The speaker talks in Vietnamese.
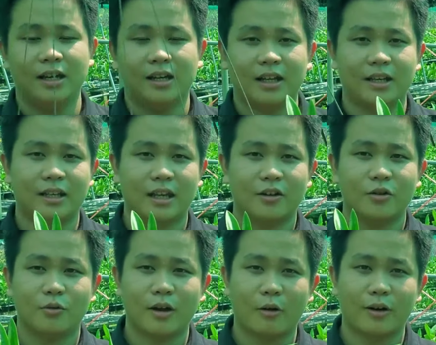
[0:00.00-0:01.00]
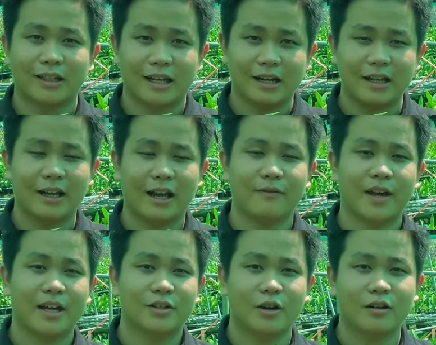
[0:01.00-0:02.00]
Thì anh chị có nhu cầu anh chị liên hệ về
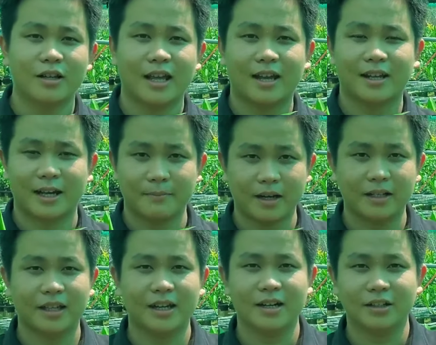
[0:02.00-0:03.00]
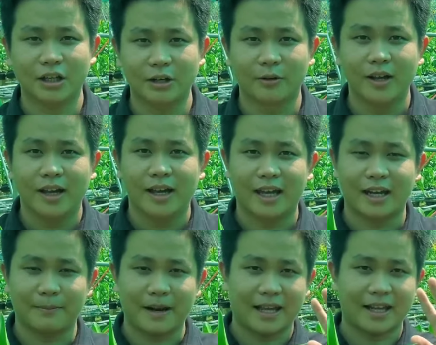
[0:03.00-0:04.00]
hai số đó nha. Cảm ơn anh chị rất nhiều. Hẹn
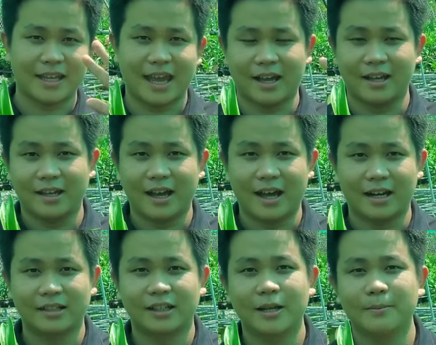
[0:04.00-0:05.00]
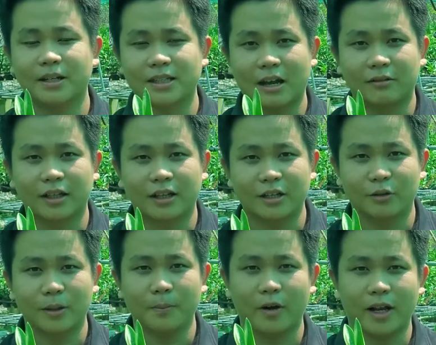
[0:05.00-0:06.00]
gặp lại cả nhà ở những clip lần sau tại kênh
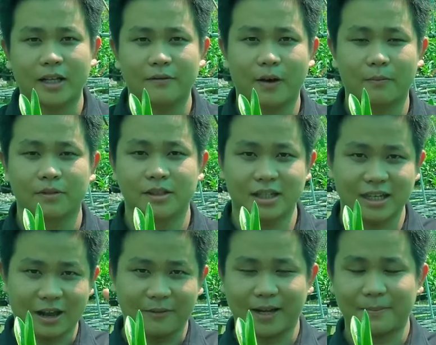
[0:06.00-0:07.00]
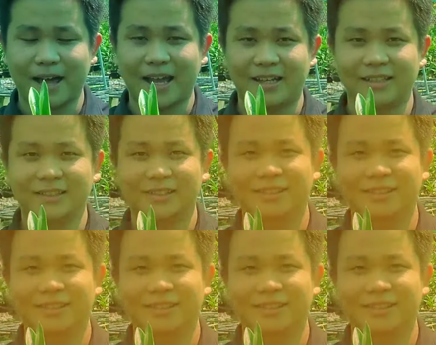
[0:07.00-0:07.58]
YouTube Hoa Lan Duy Phong. Xin chào và hẹn gặp lại.